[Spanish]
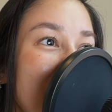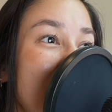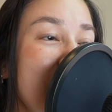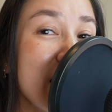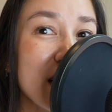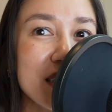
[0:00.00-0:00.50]

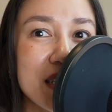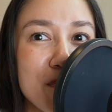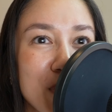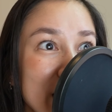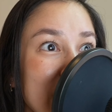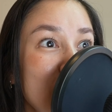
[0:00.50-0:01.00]
En este
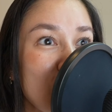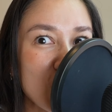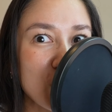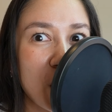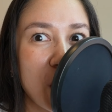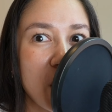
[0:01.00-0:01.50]
pasan
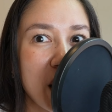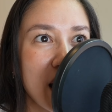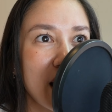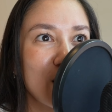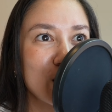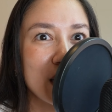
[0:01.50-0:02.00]
dos por
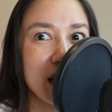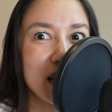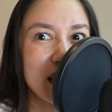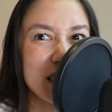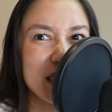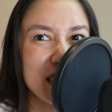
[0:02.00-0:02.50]
hora, o
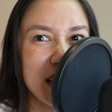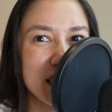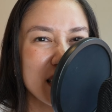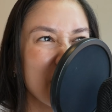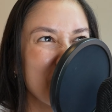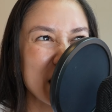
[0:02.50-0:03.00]
sea, así es
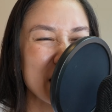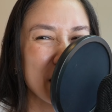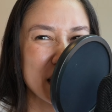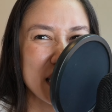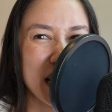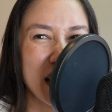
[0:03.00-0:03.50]
que a mí se
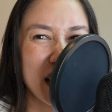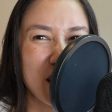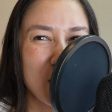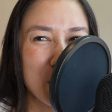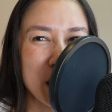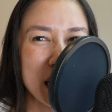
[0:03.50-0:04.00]
me hacía la
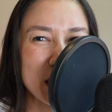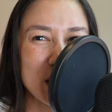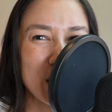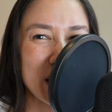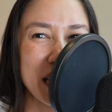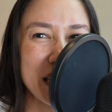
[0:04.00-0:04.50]

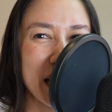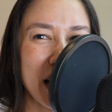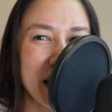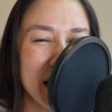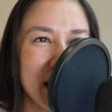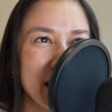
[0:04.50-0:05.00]
combinación
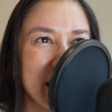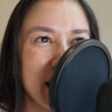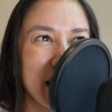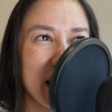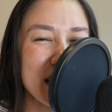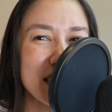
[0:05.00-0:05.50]
ideal
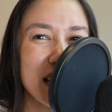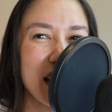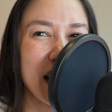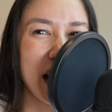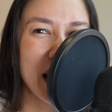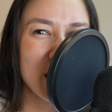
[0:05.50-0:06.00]
entre está
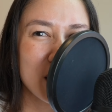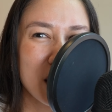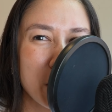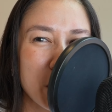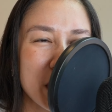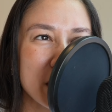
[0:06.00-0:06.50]
alejado
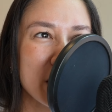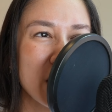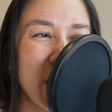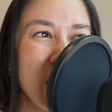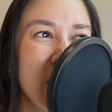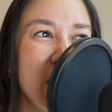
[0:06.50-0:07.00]
del
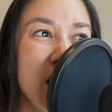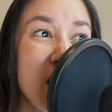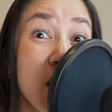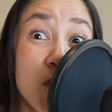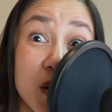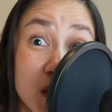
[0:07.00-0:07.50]
bullicio,
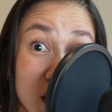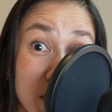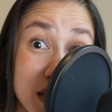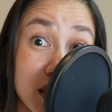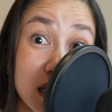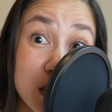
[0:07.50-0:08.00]
pero
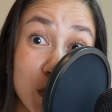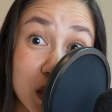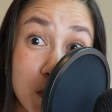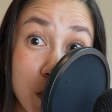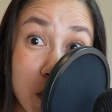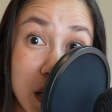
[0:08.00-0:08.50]
todavía hay
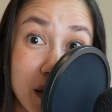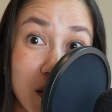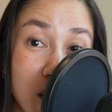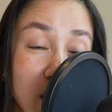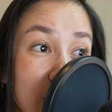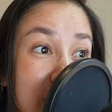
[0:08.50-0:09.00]
transporte
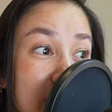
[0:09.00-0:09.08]
público